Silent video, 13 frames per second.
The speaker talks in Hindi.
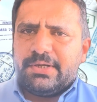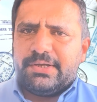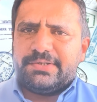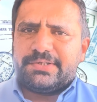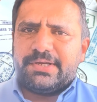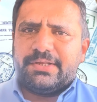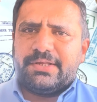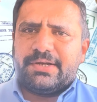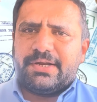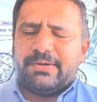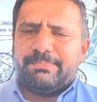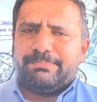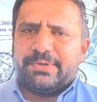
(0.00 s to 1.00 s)
इसके अंदर
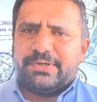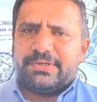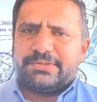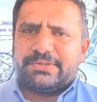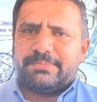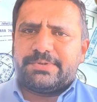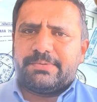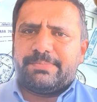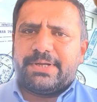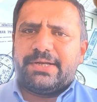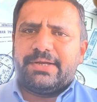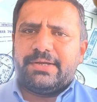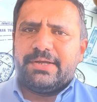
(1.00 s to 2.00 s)
आप सबसे
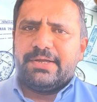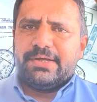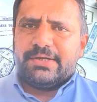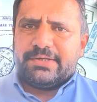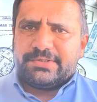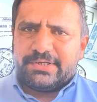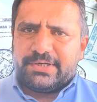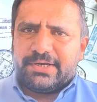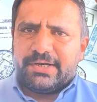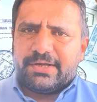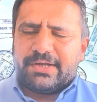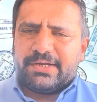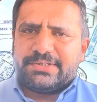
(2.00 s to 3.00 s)
पहले
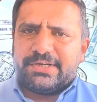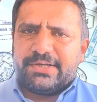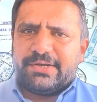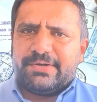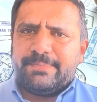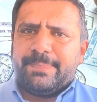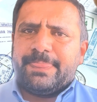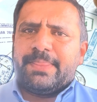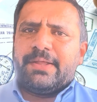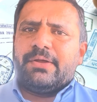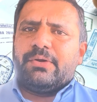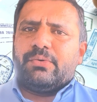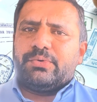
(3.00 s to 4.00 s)
श्रीलंका जाएं
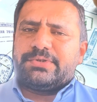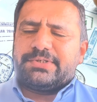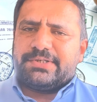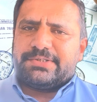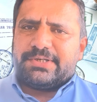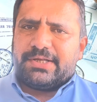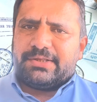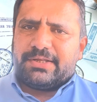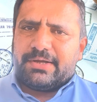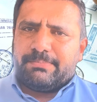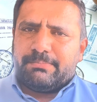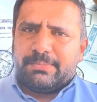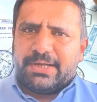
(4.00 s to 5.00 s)
उसके साथ
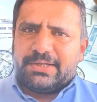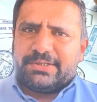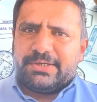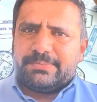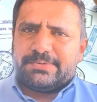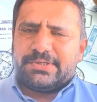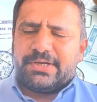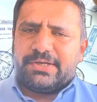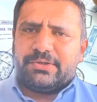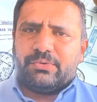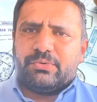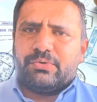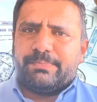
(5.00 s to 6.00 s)
आप मालदीव्स
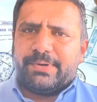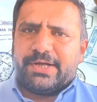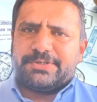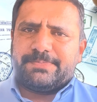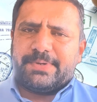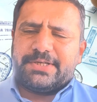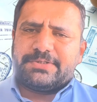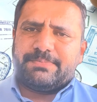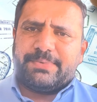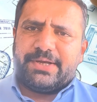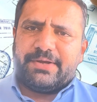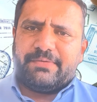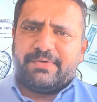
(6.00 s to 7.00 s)
जाएं दोनों पास पास
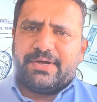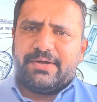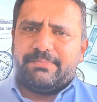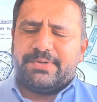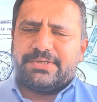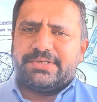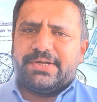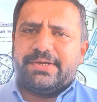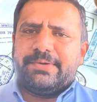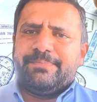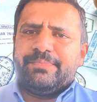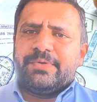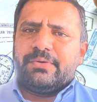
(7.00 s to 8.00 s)
में हैं वहाँ पर जाएं
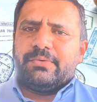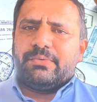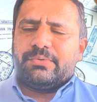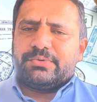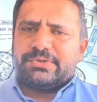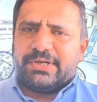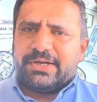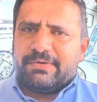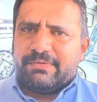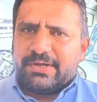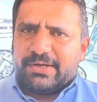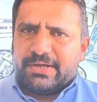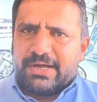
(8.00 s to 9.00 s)
उसके
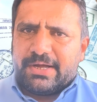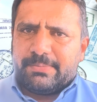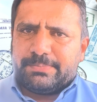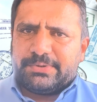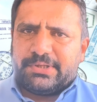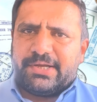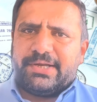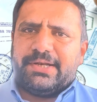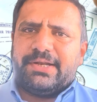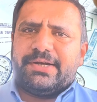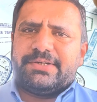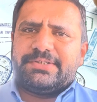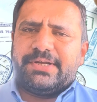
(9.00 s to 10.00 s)
अलावा आप
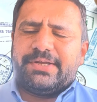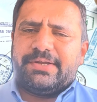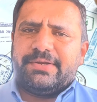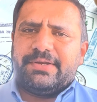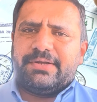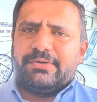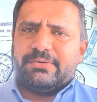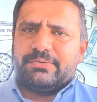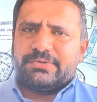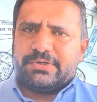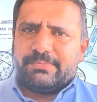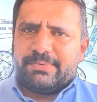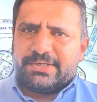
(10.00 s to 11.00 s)
थाईलैंड जाएं
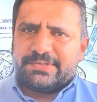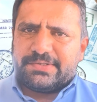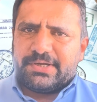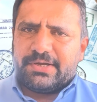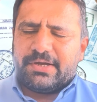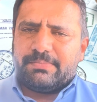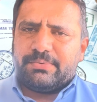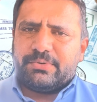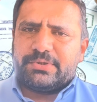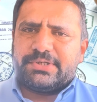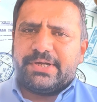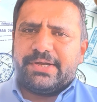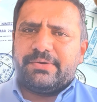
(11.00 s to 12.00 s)
उसके बाद
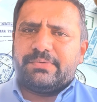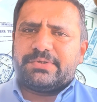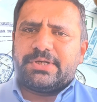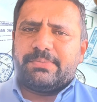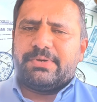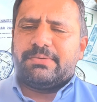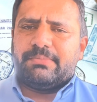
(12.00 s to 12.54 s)
सिंगापुर जाएं उसके बाद